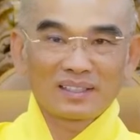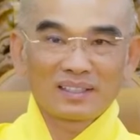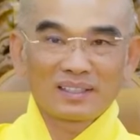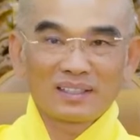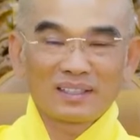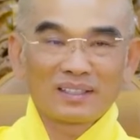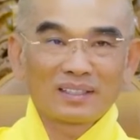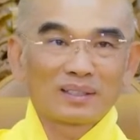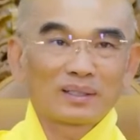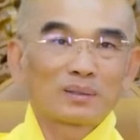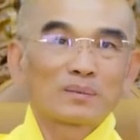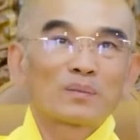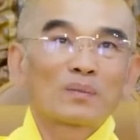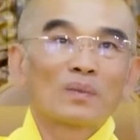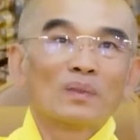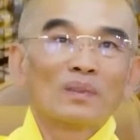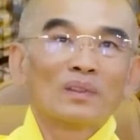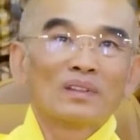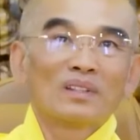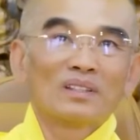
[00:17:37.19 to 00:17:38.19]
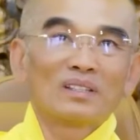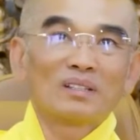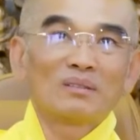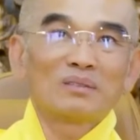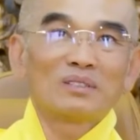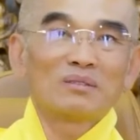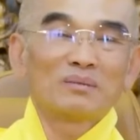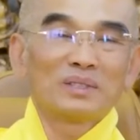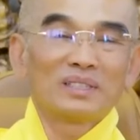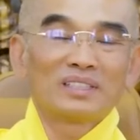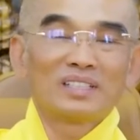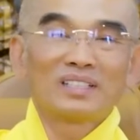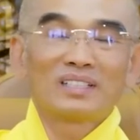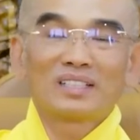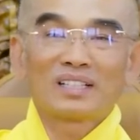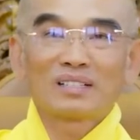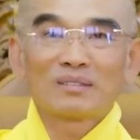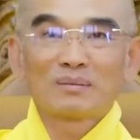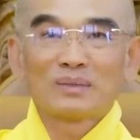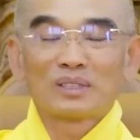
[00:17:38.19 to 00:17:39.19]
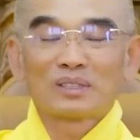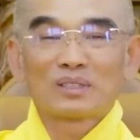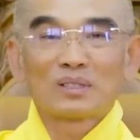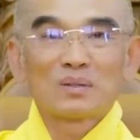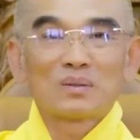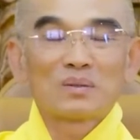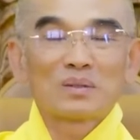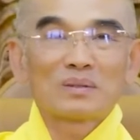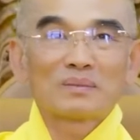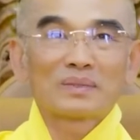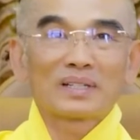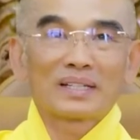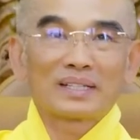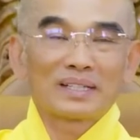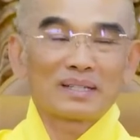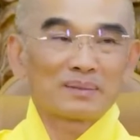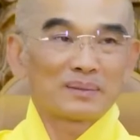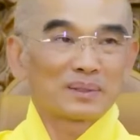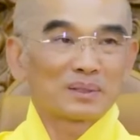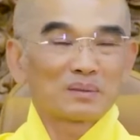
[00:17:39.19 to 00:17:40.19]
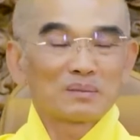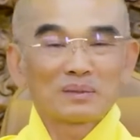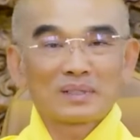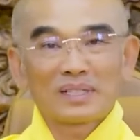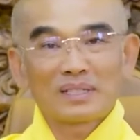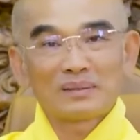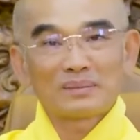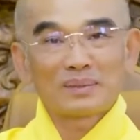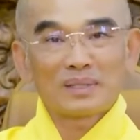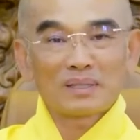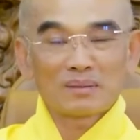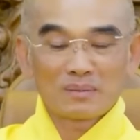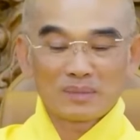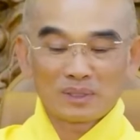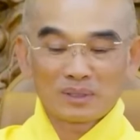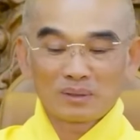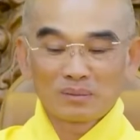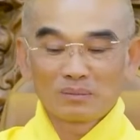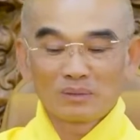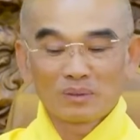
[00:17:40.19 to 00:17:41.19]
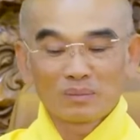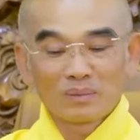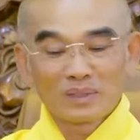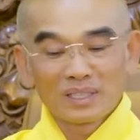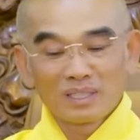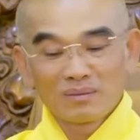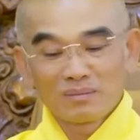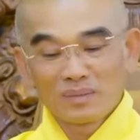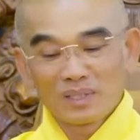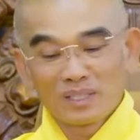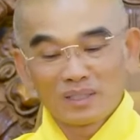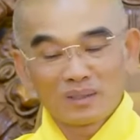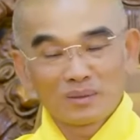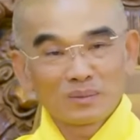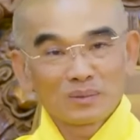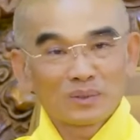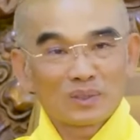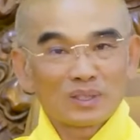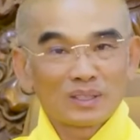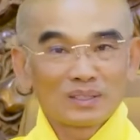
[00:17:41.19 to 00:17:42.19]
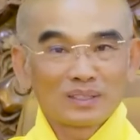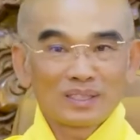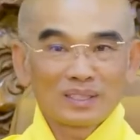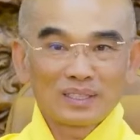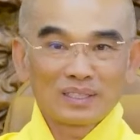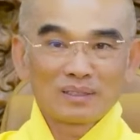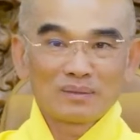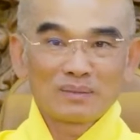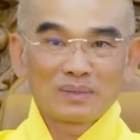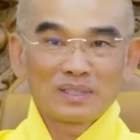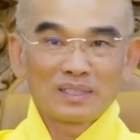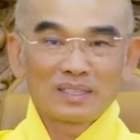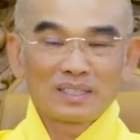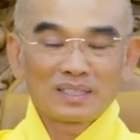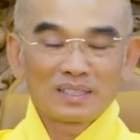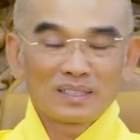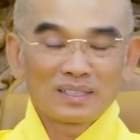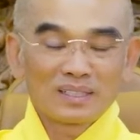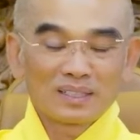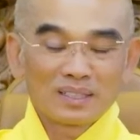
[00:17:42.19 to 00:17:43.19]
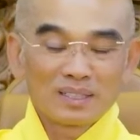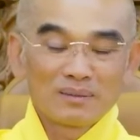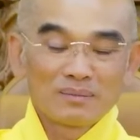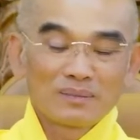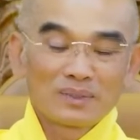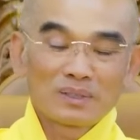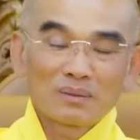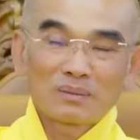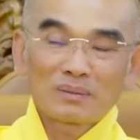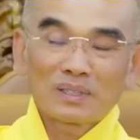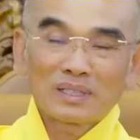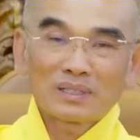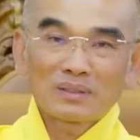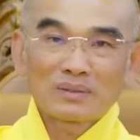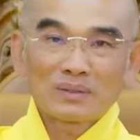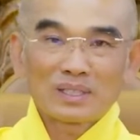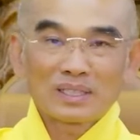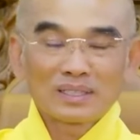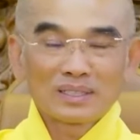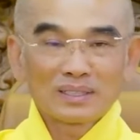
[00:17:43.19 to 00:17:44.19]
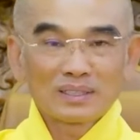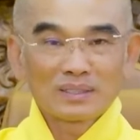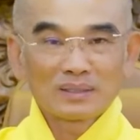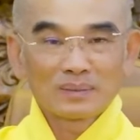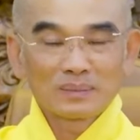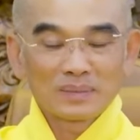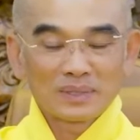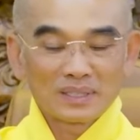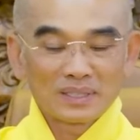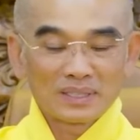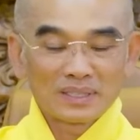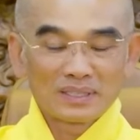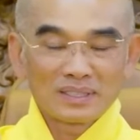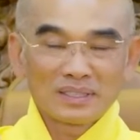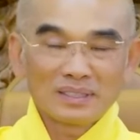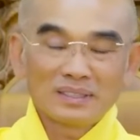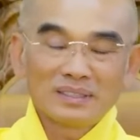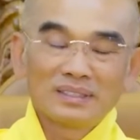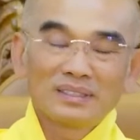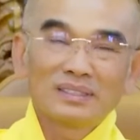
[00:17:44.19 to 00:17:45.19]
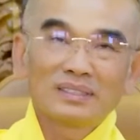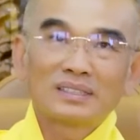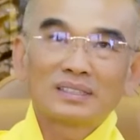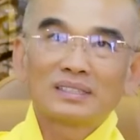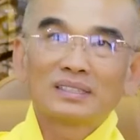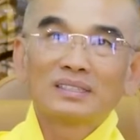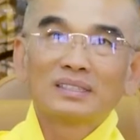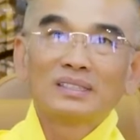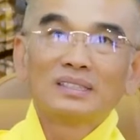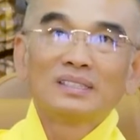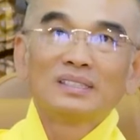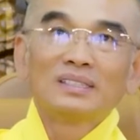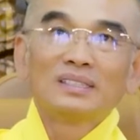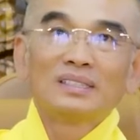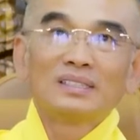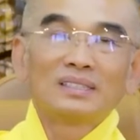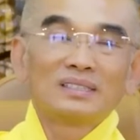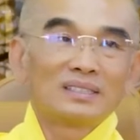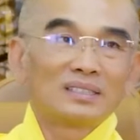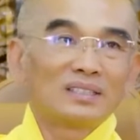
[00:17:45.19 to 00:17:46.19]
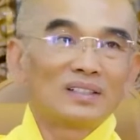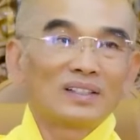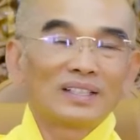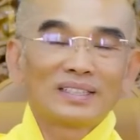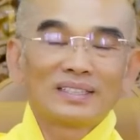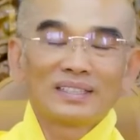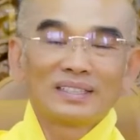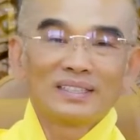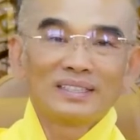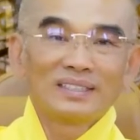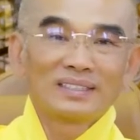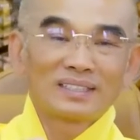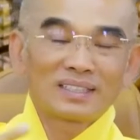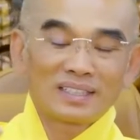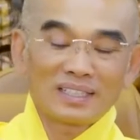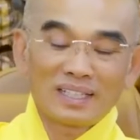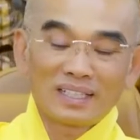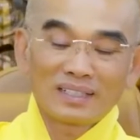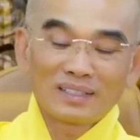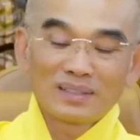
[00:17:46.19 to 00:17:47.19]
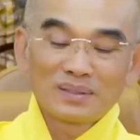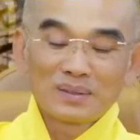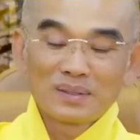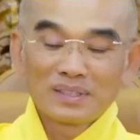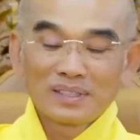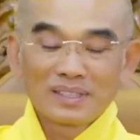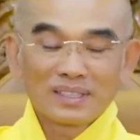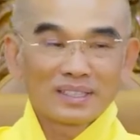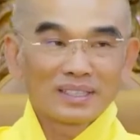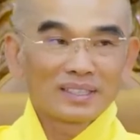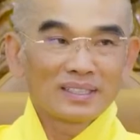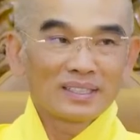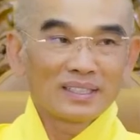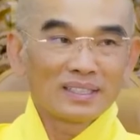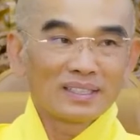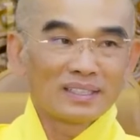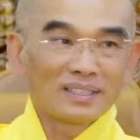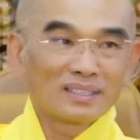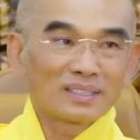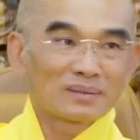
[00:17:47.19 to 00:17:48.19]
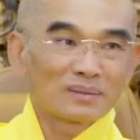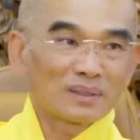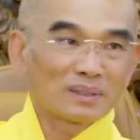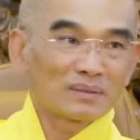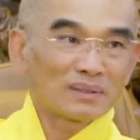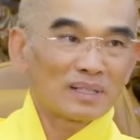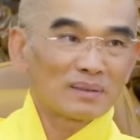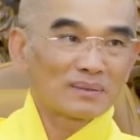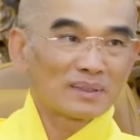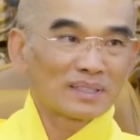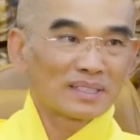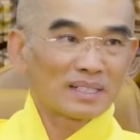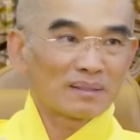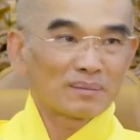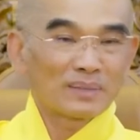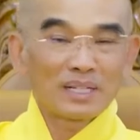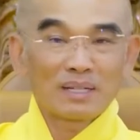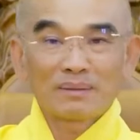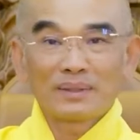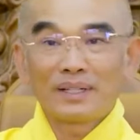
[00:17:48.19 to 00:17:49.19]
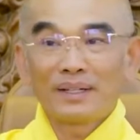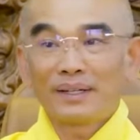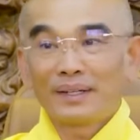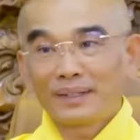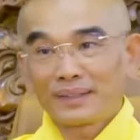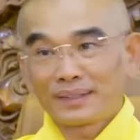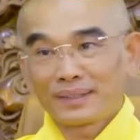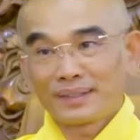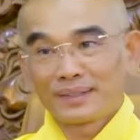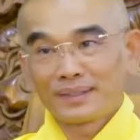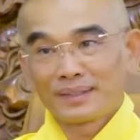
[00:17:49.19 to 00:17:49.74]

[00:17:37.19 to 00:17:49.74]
thì giống như mình tinh tấn, mình tu lắm, ngày nào mình cũng lại Phật, mình cũng tụng kinh, mình cũng tọa thiền, mình vẫn là nghiêm túc ăn quả đường, mình giữ uh, oai nghi tế hạnh, đủ thứ chuyện cái gì trong Phật Pháp đưa ra mình làm hết.